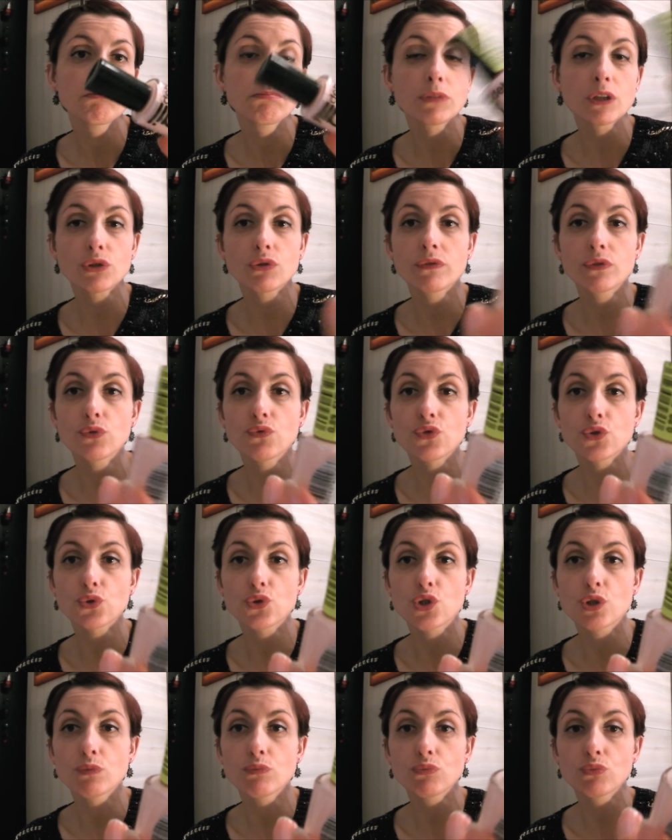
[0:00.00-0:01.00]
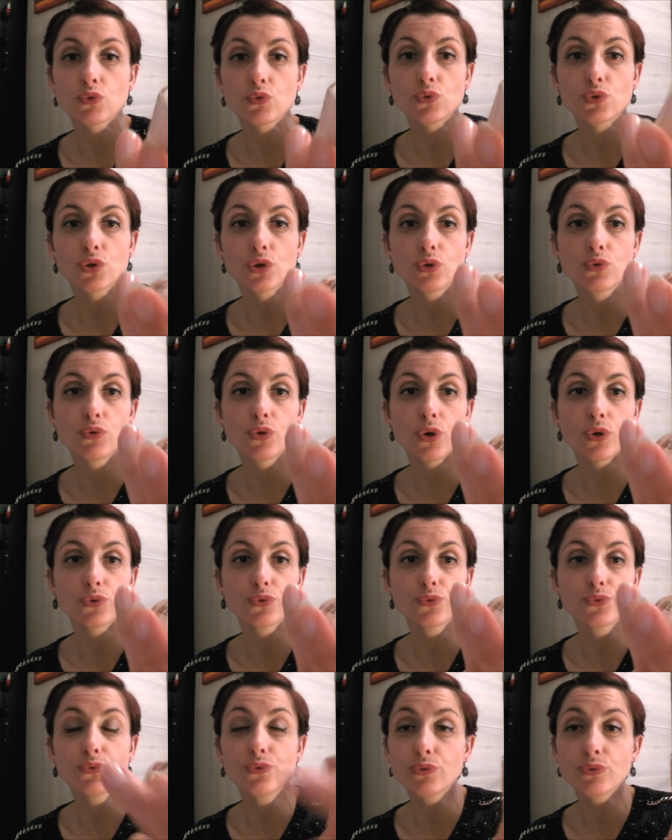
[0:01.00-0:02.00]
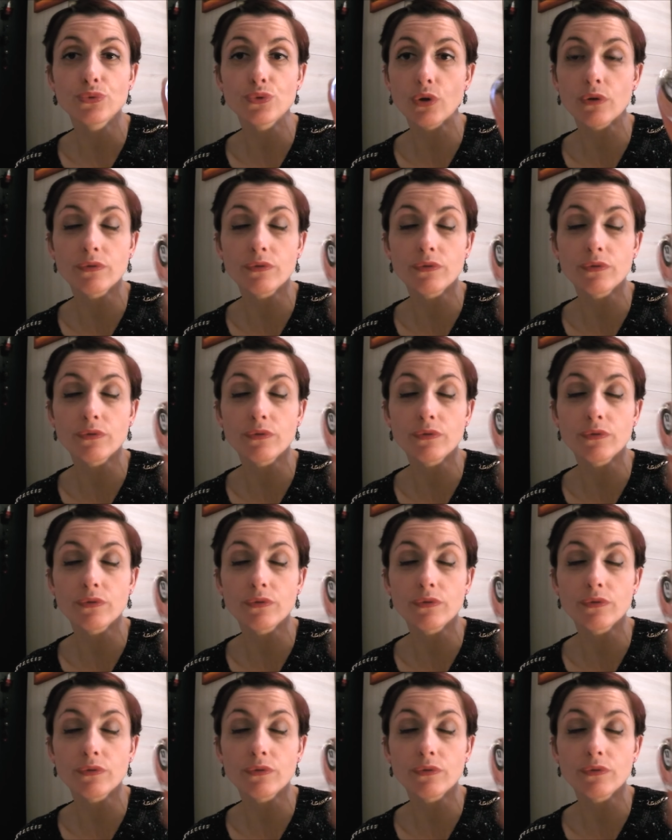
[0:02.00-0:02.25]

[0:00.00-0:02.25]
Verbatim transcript: 89 centimes, donc c'est couleur nude, on en